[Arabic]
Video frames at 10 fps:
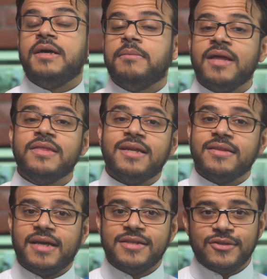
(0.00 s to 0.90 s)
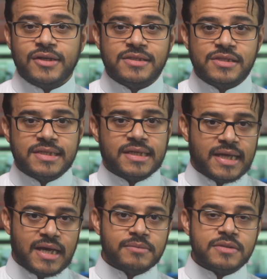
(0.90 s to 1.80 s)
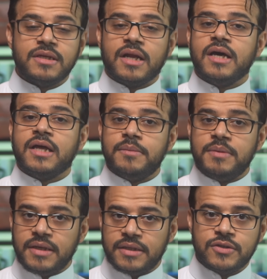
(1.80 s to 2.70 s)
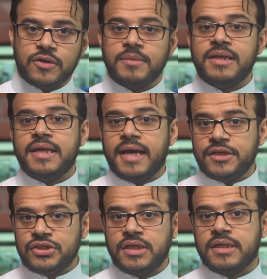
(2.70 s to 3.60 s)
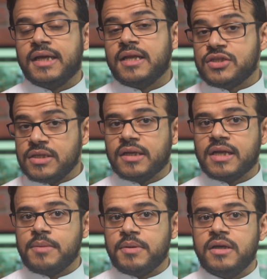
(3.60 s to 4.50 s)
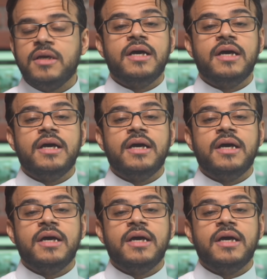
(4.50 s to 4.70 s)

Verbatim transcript: بغض النظر عن سرعة الجيل الخامس ترى اغلبيتكم اللي عايشين على الجيل الرابع